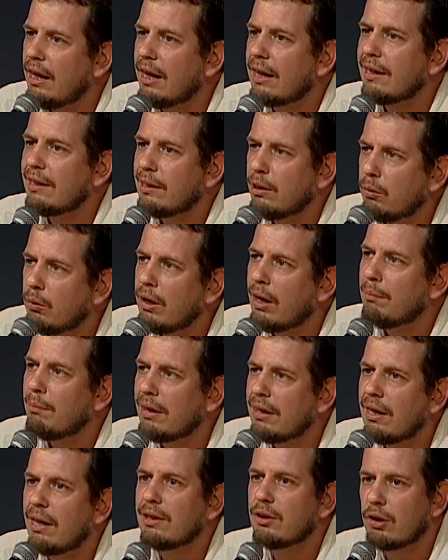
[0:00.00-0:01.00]
la que
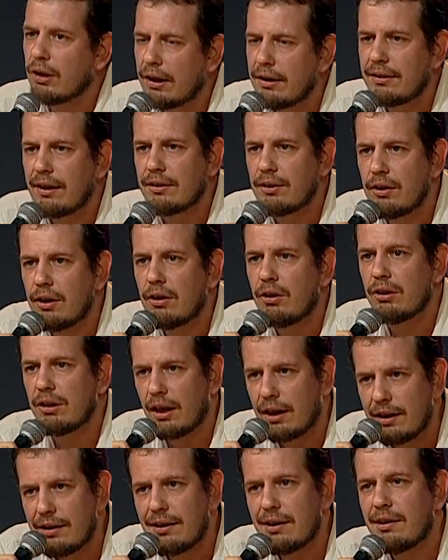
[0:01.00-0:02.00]
seguramente las organizaciones
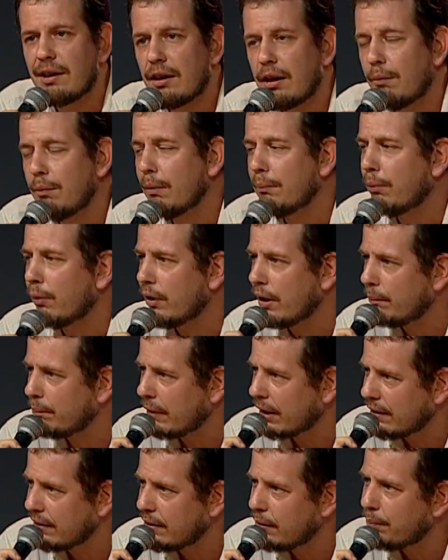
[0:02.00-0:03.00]
costarricenses también podrán
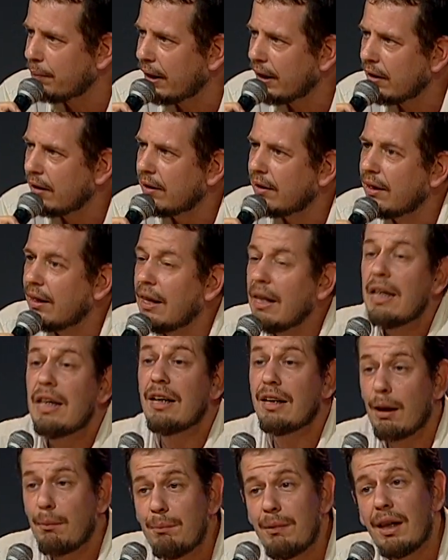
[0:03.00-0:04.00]
participar
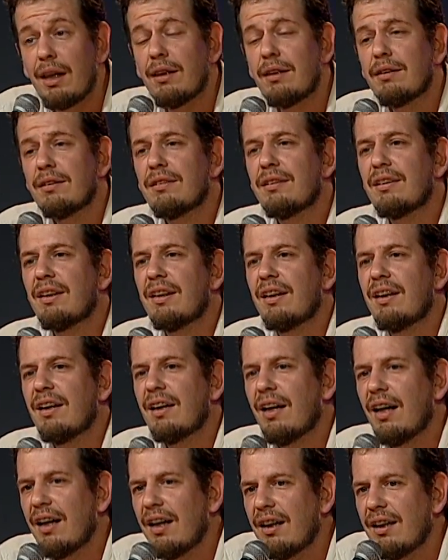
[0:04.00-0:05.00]
y también
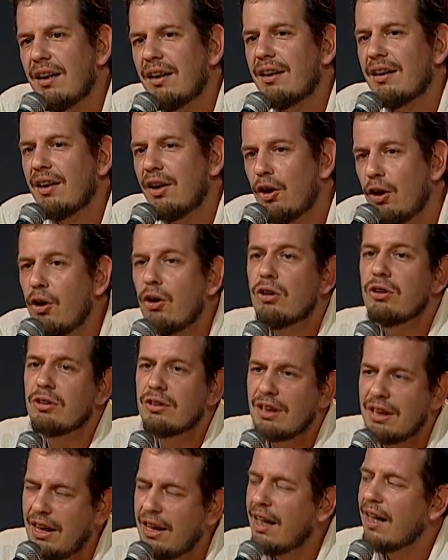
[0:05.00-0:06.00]
los
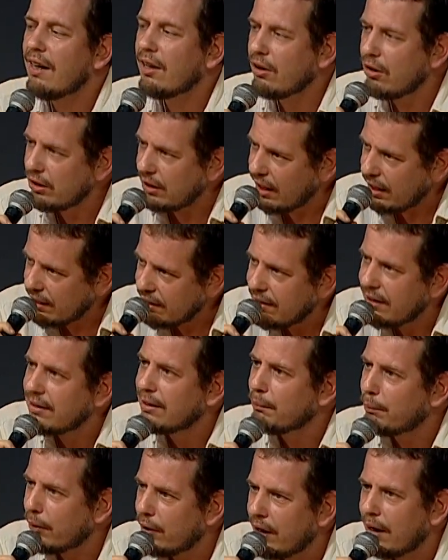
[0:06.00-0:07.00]
y las
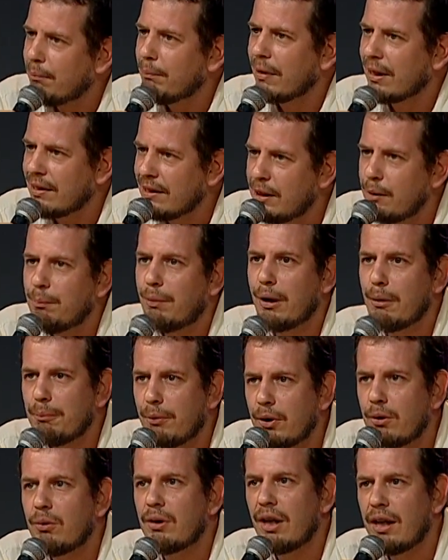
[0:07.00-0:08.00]
costarricenses podrán participar
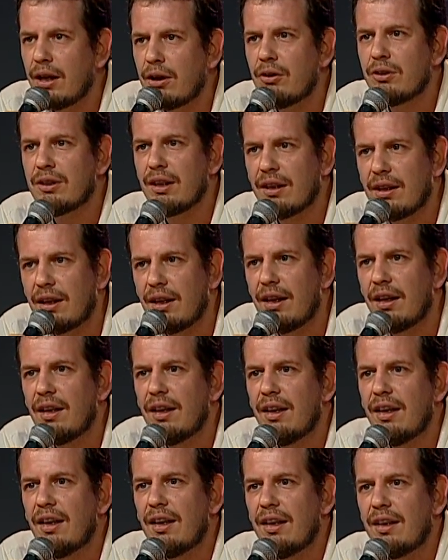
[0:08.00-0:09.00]
porque una de las cosas
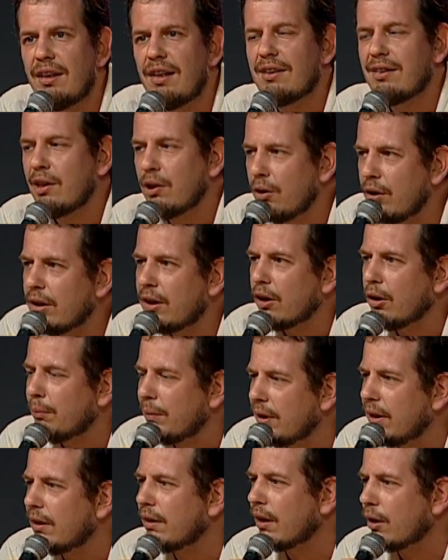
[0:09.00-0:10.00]
que decidió este
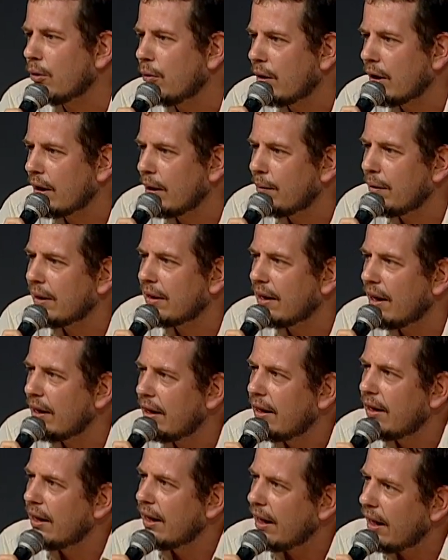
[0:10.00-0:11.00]
comité
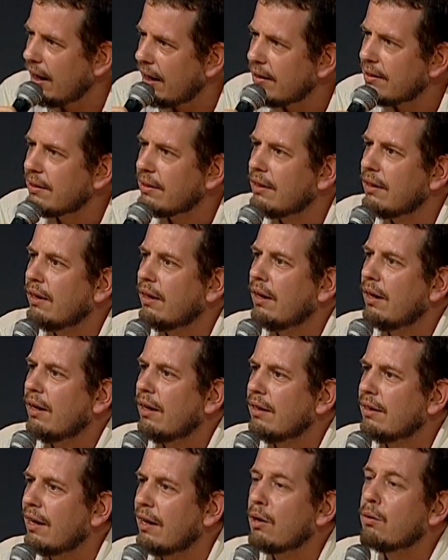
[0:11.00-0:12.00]
intergubernamental es
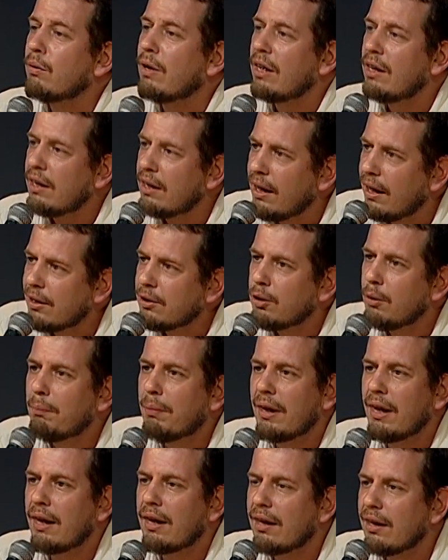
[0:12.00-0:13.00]
tener una línea de acción
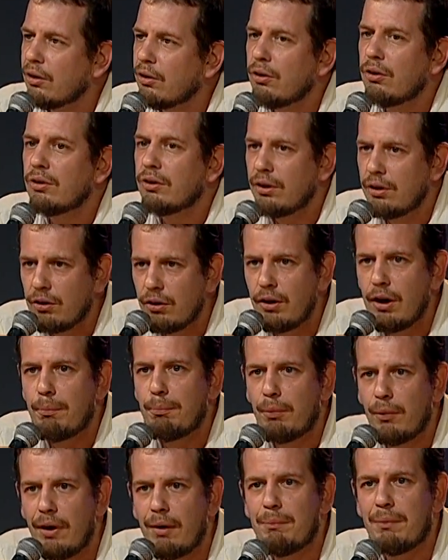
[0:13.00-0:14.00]
para que todos y todas
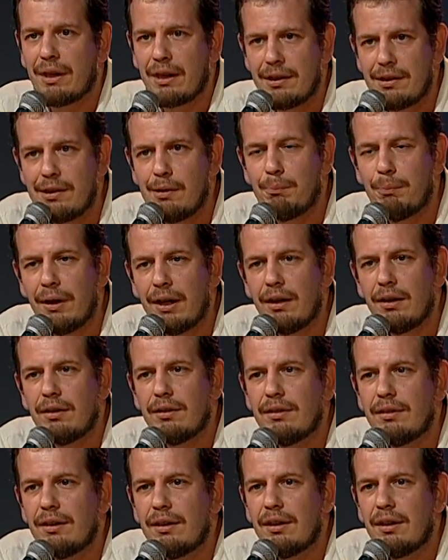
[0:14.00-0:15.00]
puedan participar,